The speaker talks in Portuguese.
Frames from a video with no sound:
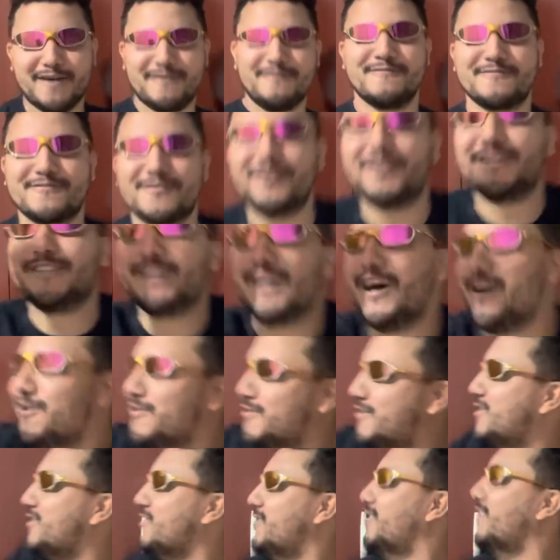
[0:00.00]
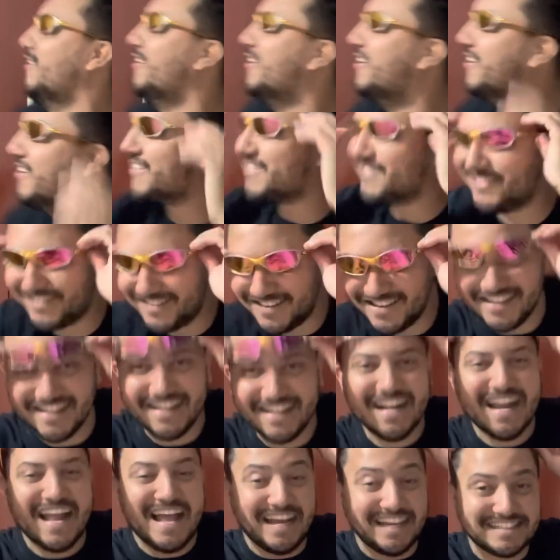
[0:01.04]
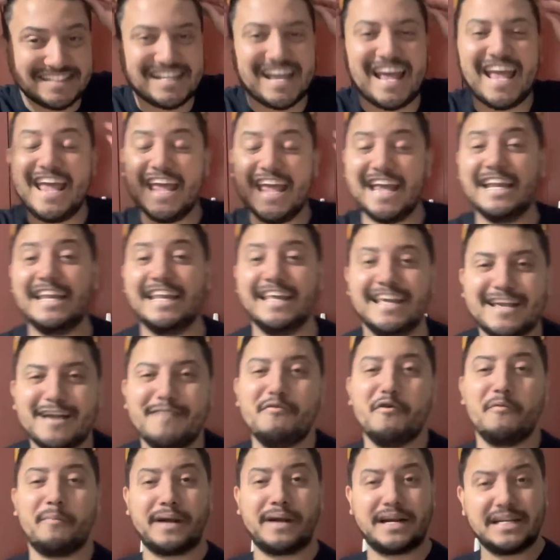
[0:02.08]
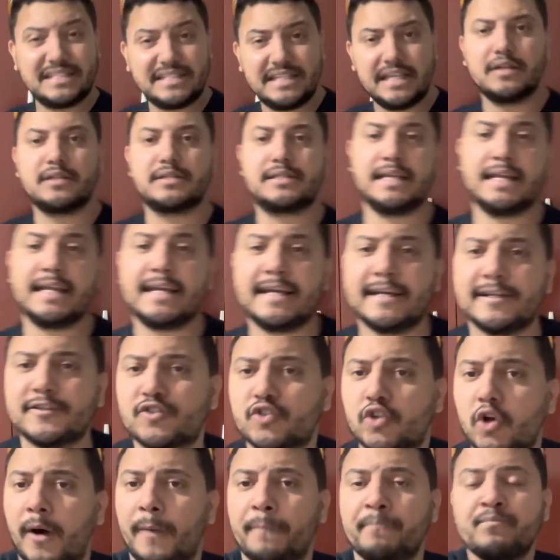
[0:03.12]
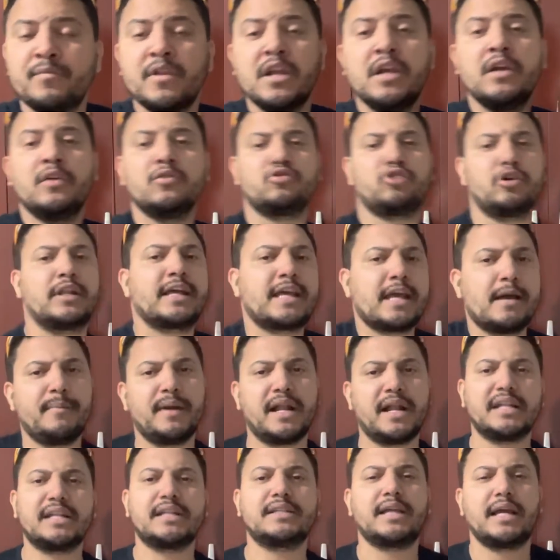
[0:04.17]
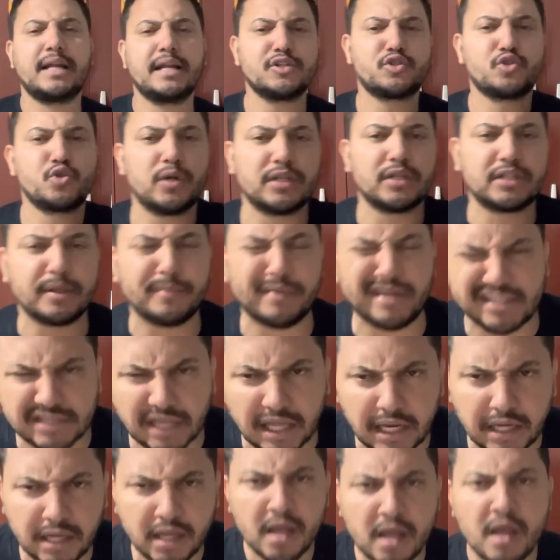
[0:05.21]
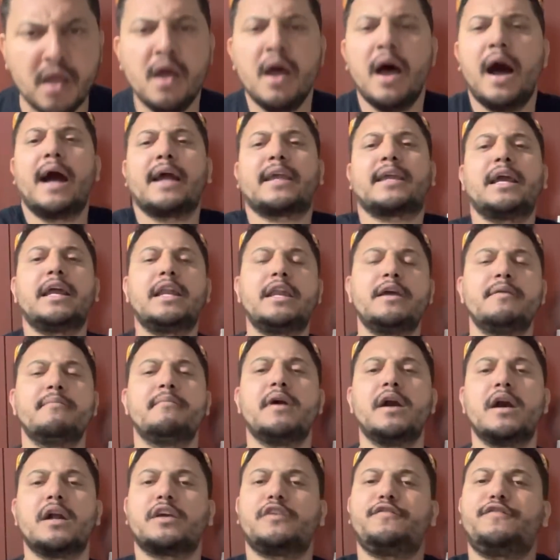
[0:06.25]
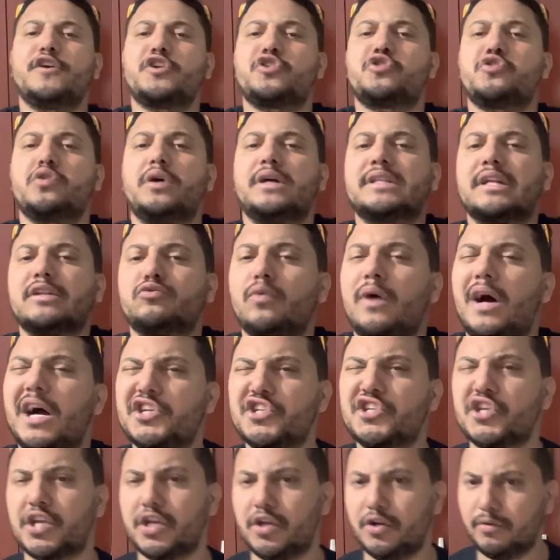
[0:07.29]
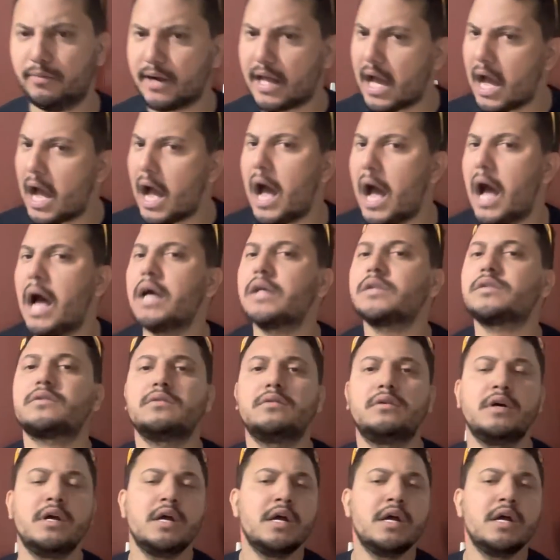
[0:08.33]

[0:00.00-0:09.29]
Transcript: um cordão de ouro. Essa é relíquia, meu parceiro. Se liga só. Toda quebrada tem, na sua também tem. Aquele mano que fechou uma tatuagem aqui no braço,